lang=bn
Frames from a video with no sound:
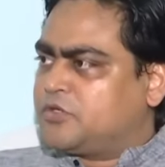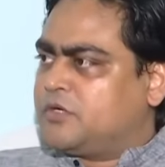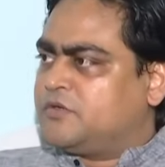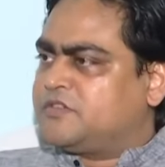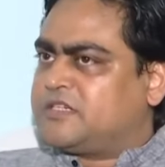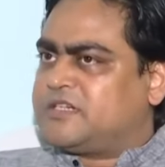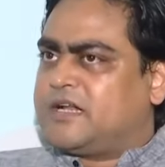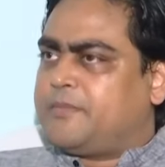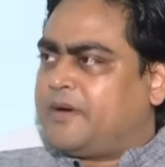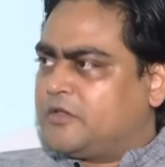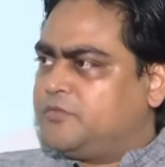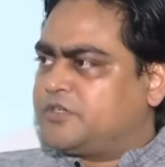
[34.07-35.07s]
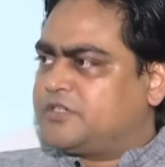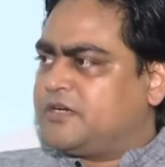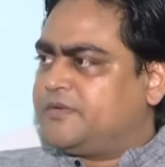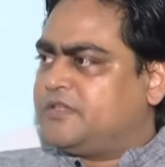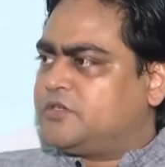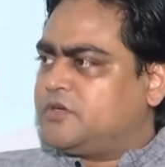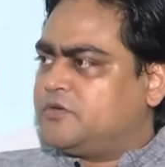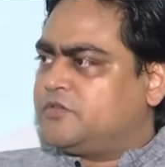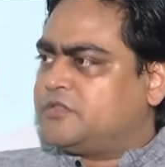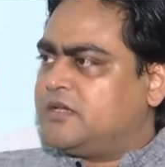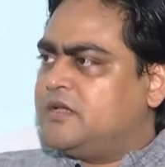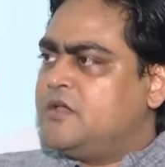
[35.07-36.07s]
সংস্থা সারা ভারতবর্ষে আমাদের
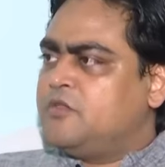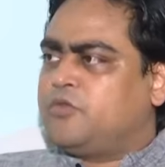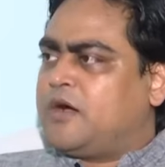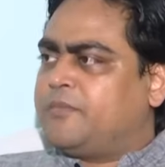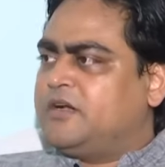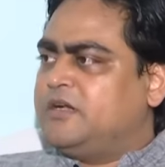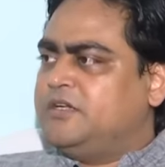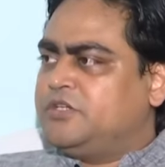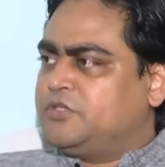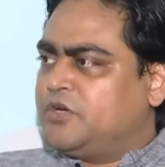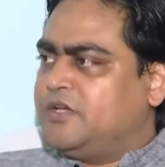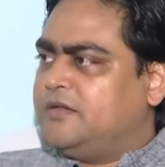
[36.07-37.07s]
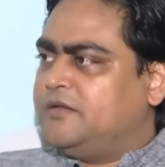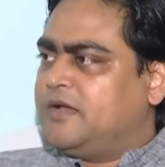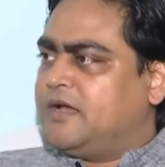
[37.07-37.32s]
সংস্থা তো আমরা নিশ্চয়ই